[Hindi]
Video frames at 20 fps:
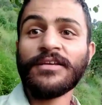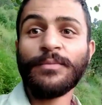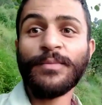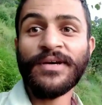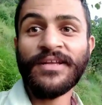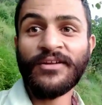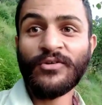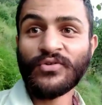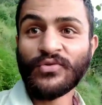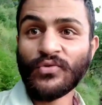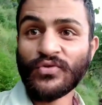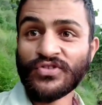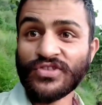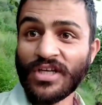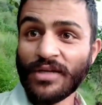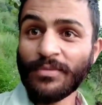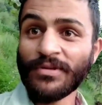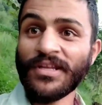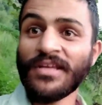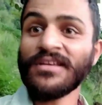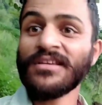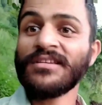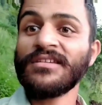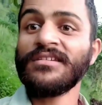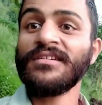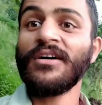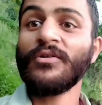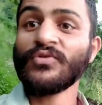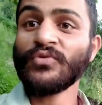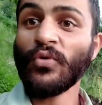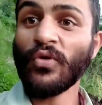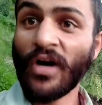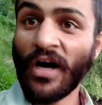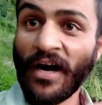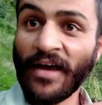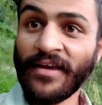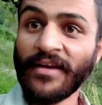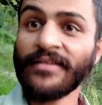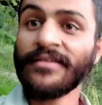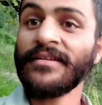कि मैंने उसको सर्व नहीं किया उसको
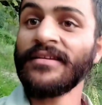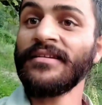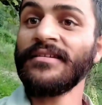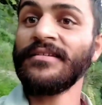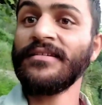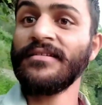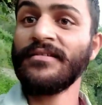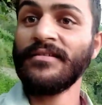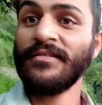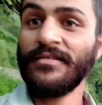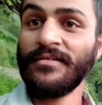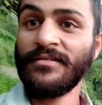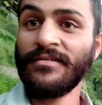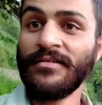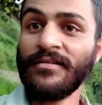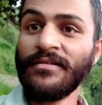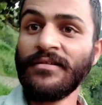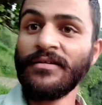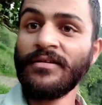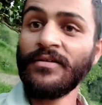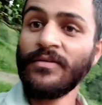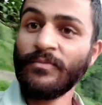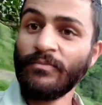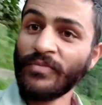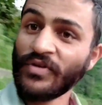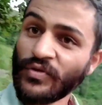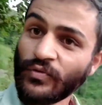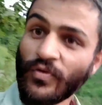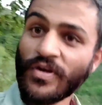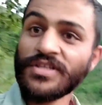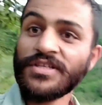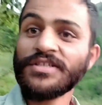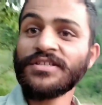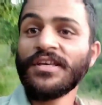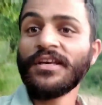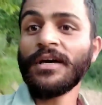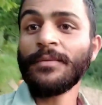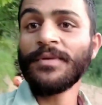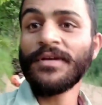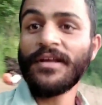खाया नहीं बस वही
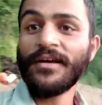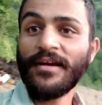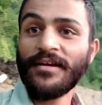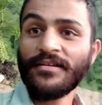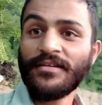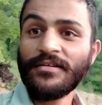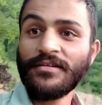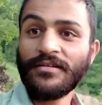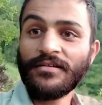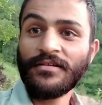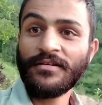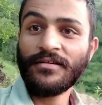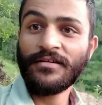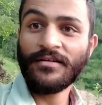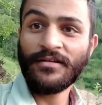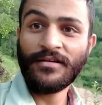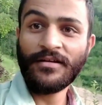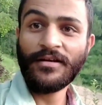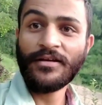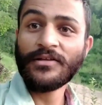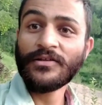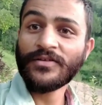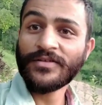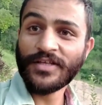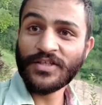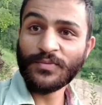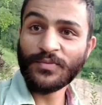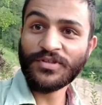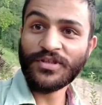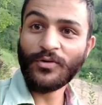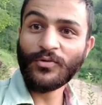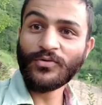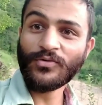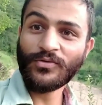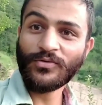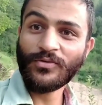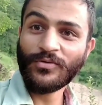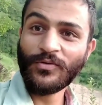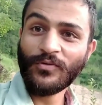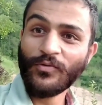चीज़ की कमी रह गई थी सच बताऊँ
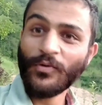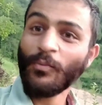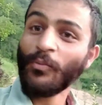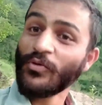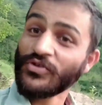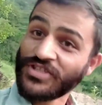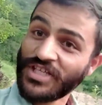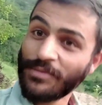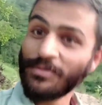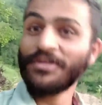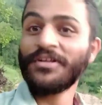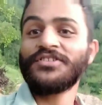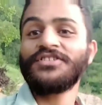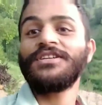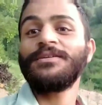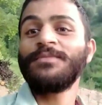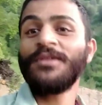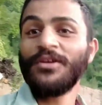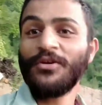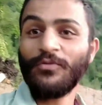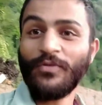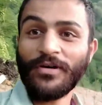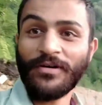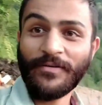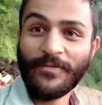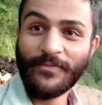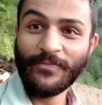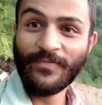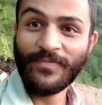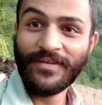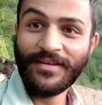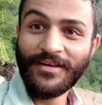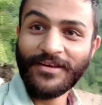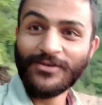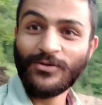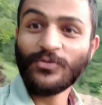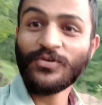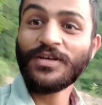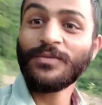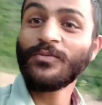वो मुझे भी नसीब नहीं हुआ
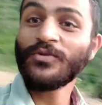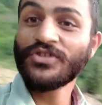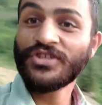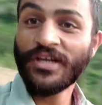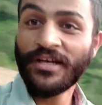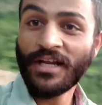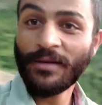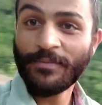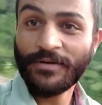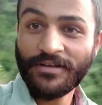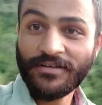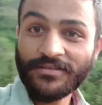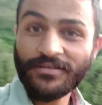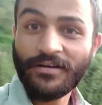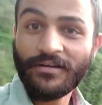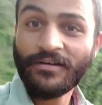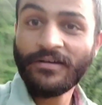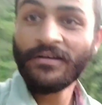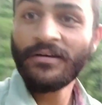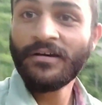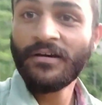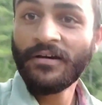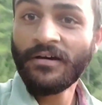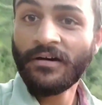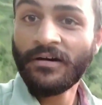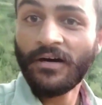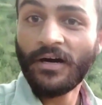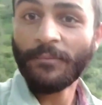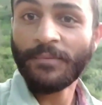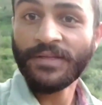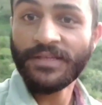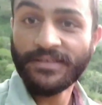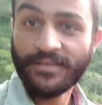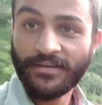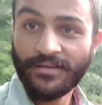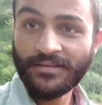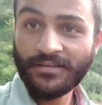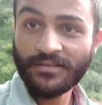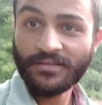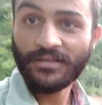क्योंकि मुझे आना पड़ा अपने
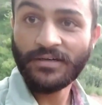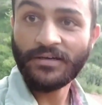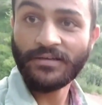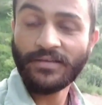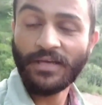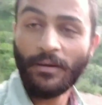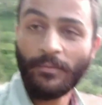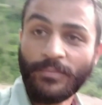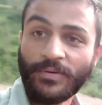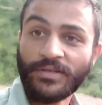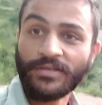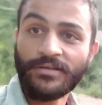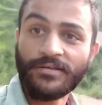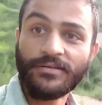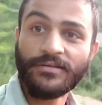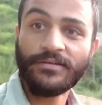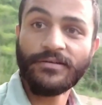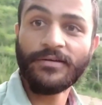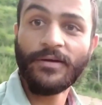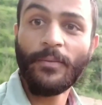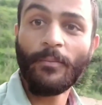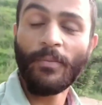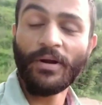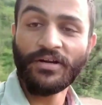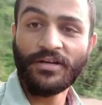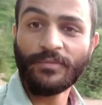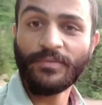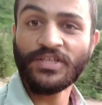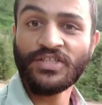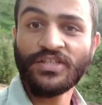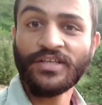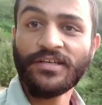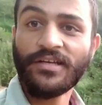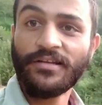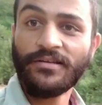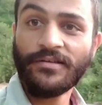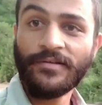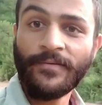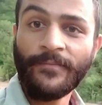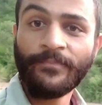खेत यहाँ पे मटर बेचने
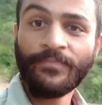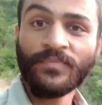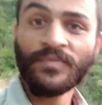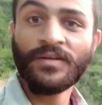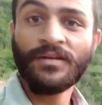के लिए